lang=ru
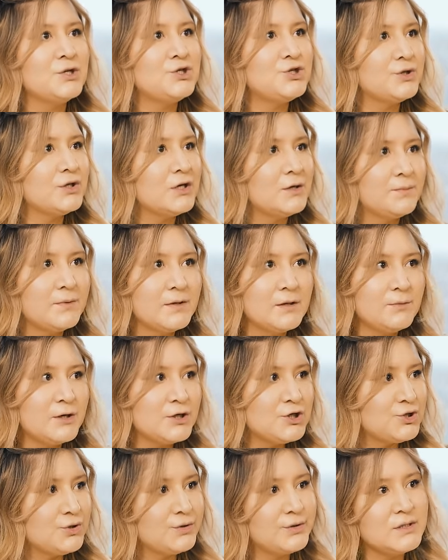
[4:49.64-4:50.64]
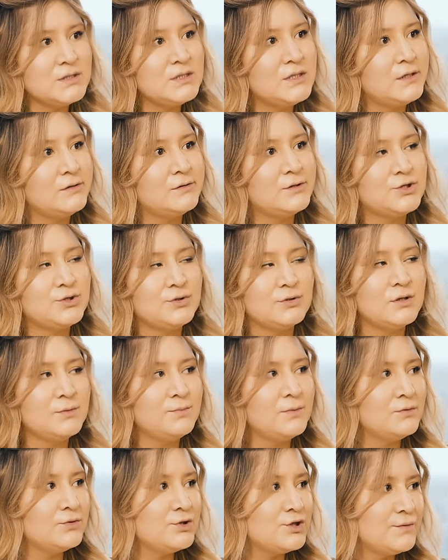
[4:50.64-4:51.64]
четко понимать, что ты делаешь, что ты
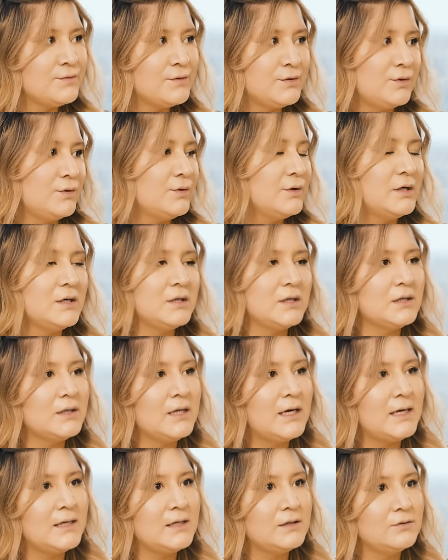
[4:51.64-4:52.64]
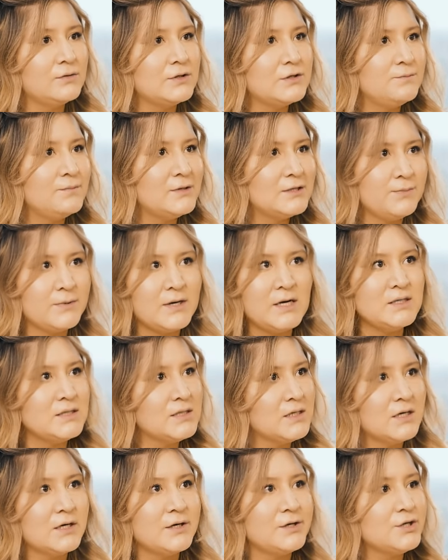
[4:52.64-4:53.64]
получишь в итоге и так далее. То есть без
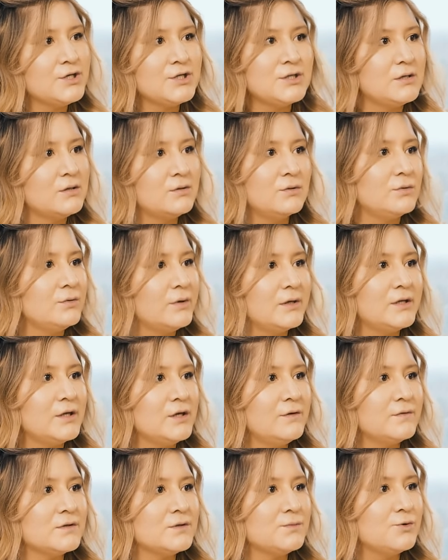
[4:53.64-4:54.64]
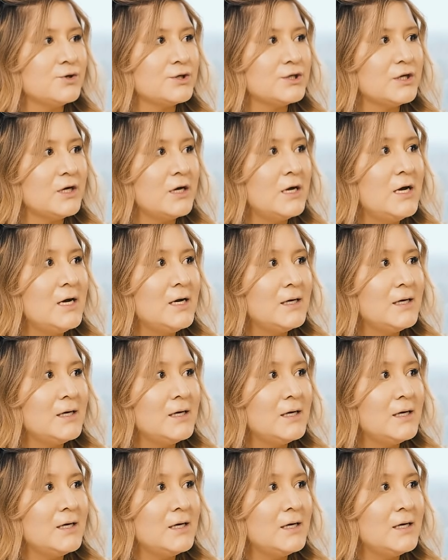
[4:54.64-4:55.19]
практики, конечно, ну, это невозможно.